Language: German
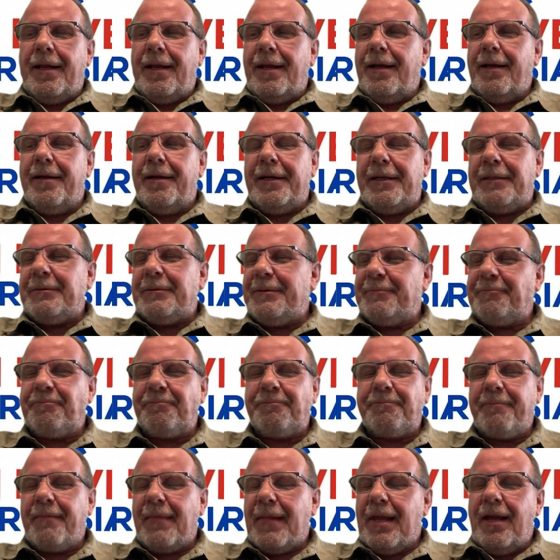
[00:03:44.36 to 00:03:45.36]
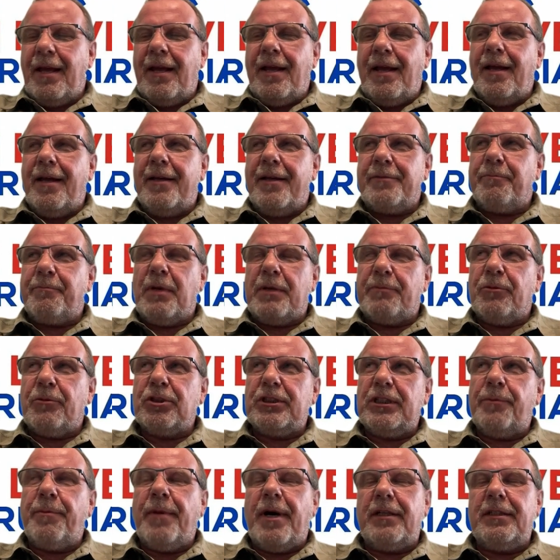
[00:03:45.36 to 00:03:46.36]
Äh, man
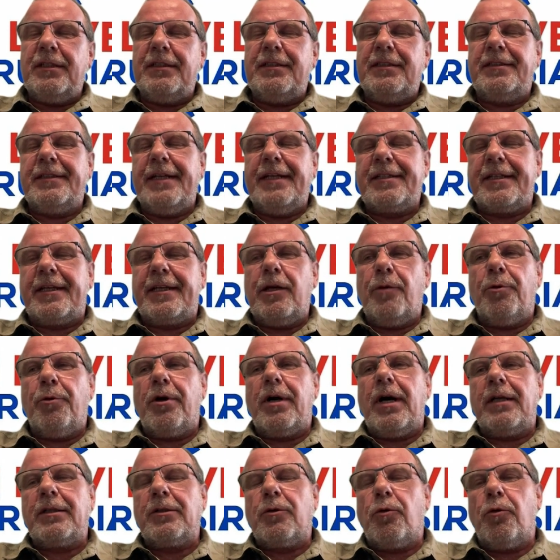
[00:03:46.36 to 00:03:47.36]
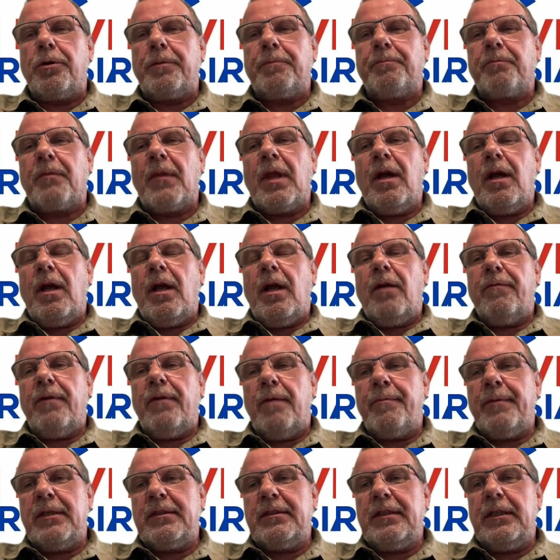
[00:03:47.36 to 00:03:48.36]
muss sich mal die Gesetzgebung angucken
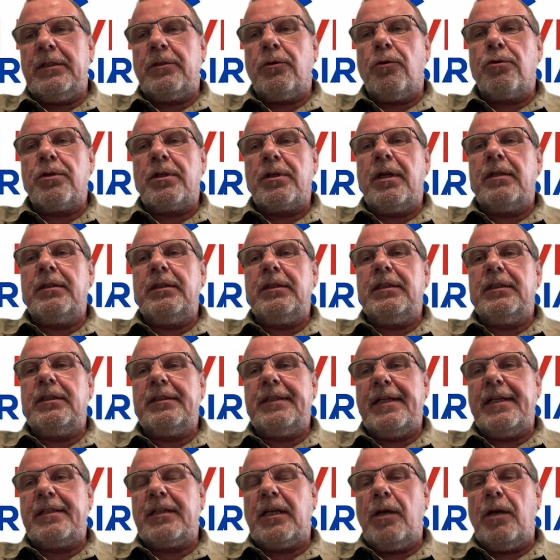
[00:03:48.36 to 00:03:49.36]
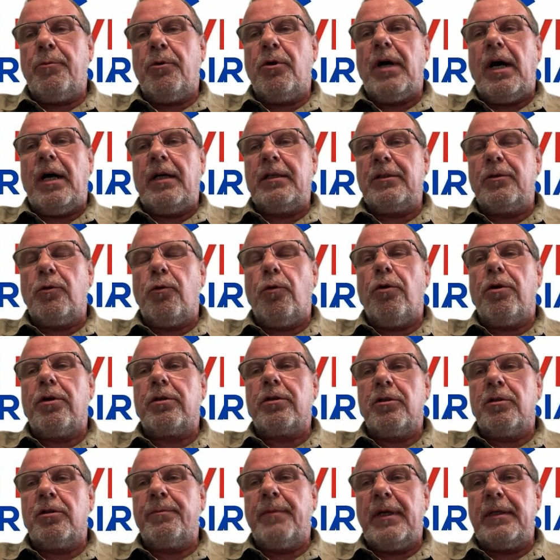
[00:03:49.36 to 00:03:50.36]
wenn man sich in Russland die Gesetzgebung
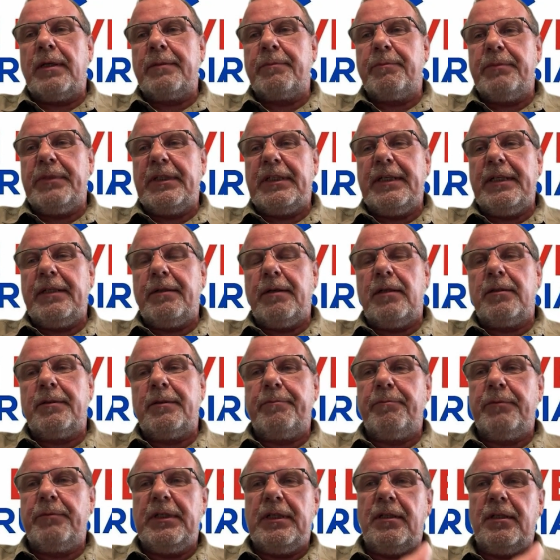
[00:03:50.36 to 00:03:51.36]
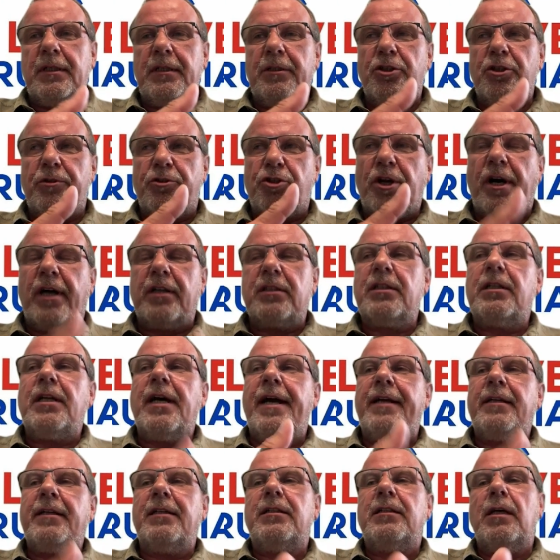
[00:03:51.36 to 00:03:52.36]
anguckt und man also, äh, startet
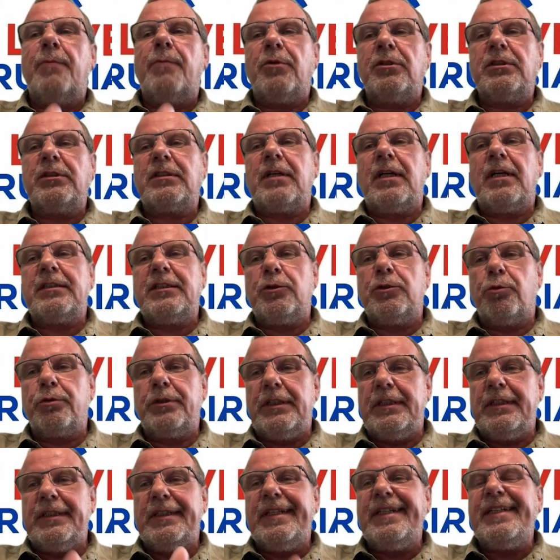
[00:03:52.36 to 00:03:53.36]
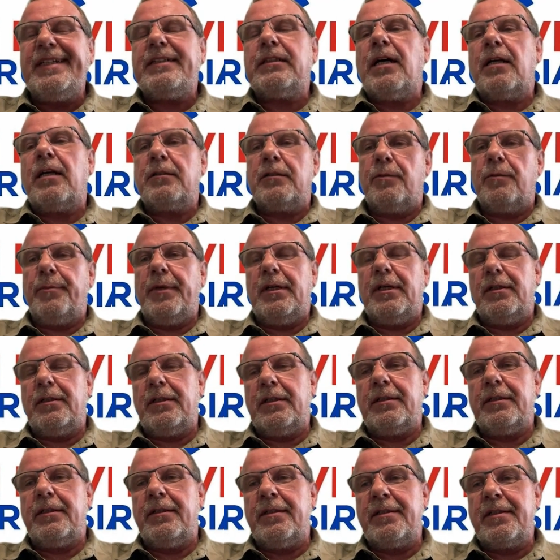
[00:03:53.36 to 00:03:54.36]
eine Demonstration, die nicht
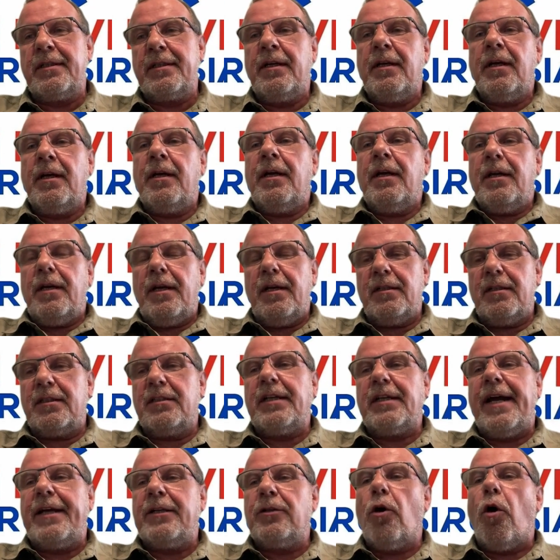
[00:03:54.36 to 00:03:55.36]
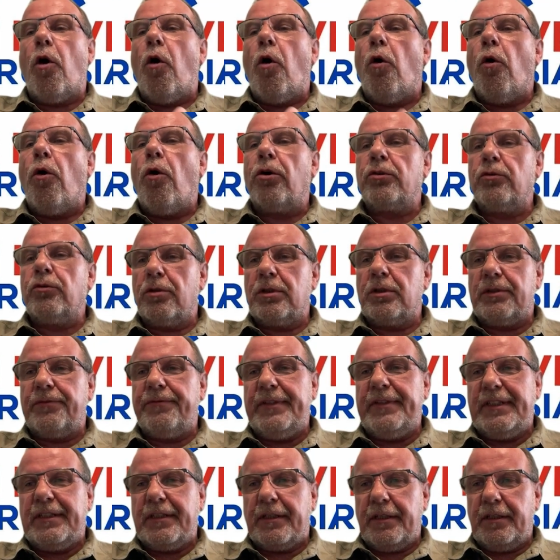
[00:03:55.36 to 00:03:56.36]
angemeldet ist, ist es eine
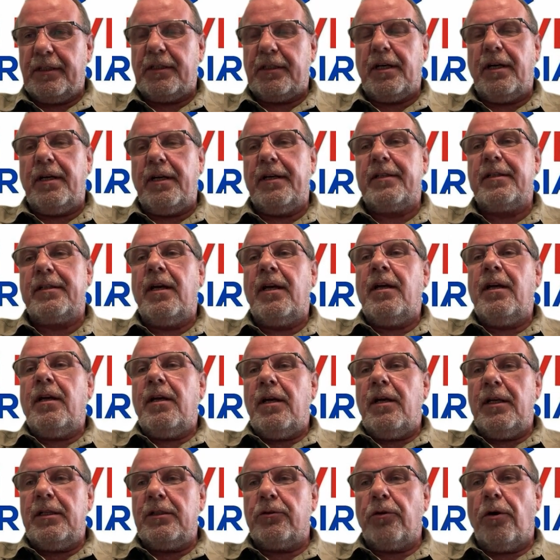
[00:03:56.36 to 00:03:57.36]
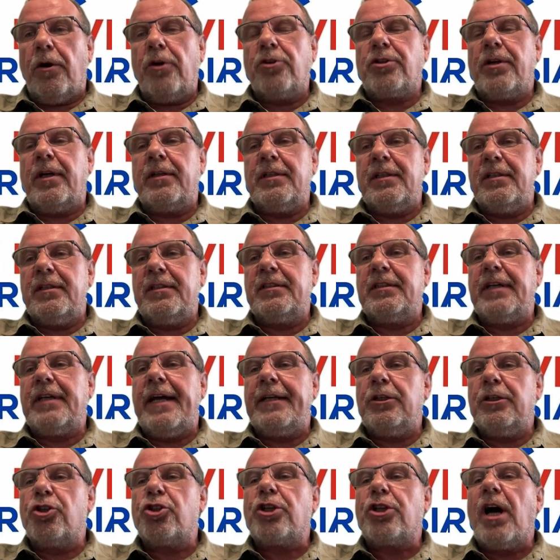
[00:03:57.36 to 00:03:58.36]
Ordnungswidrigkeit. In Deutschland ist es
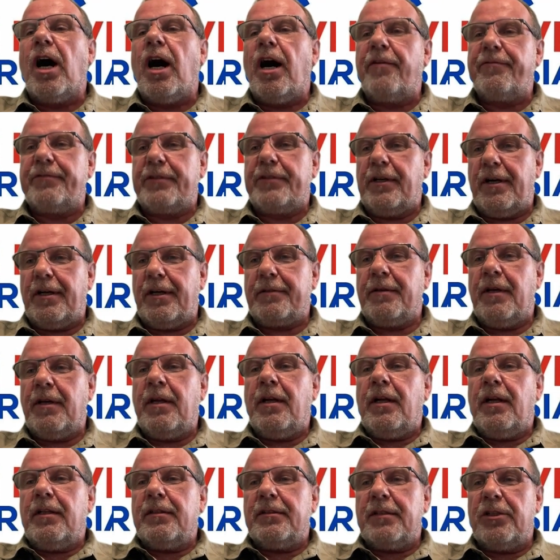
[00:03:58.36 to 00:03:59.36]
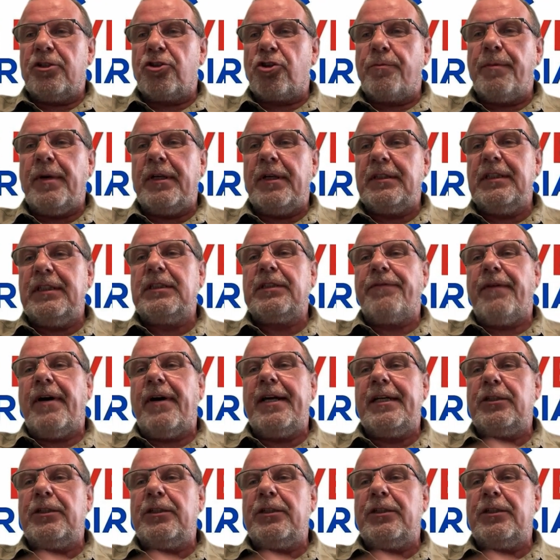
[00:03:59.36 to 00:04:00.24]
eine Straftat. Das sind schon mal die zwei